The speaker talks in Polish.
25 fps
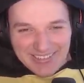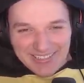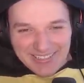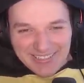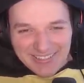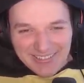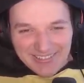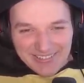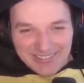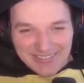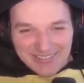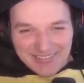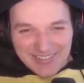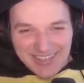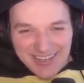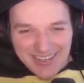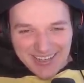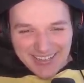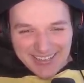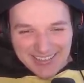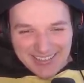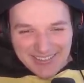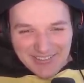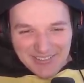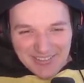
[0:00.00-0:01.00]
się
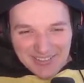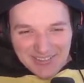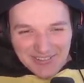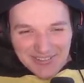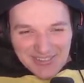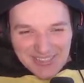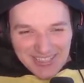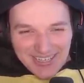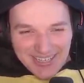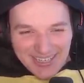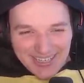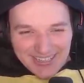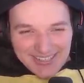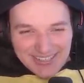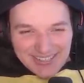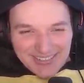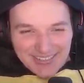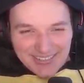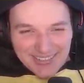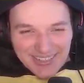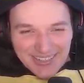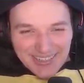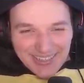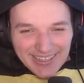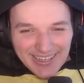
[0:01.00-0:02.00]
uciekać, ja muszę uciekać
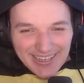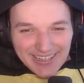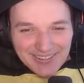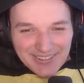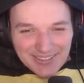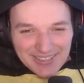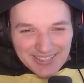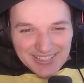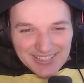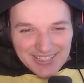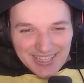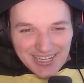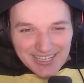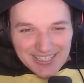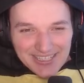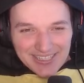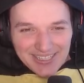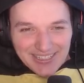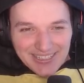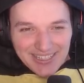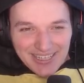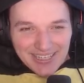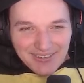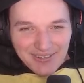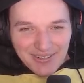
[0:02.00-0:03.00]
stąd. Ej, to jest
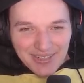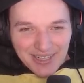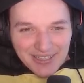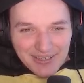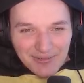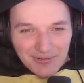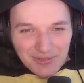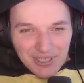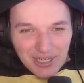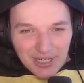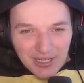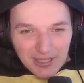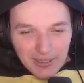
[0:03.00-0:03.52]
straszne, nie, no ja nie Drzwi uciekam. się